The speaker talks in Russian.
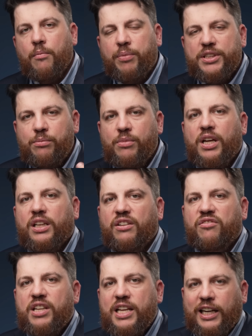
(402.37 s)
примерно
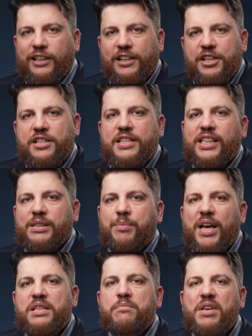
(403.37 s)
выиграл
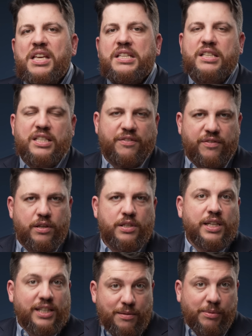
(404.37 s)
4-5 месяцев с
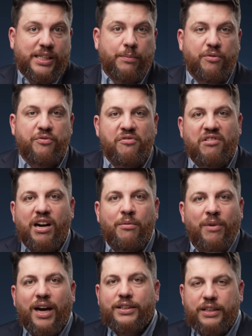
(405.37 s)
октября по
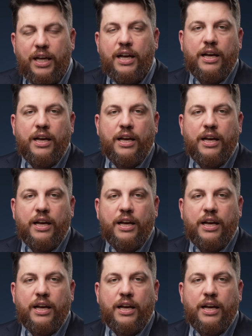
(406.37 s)
февраль-март,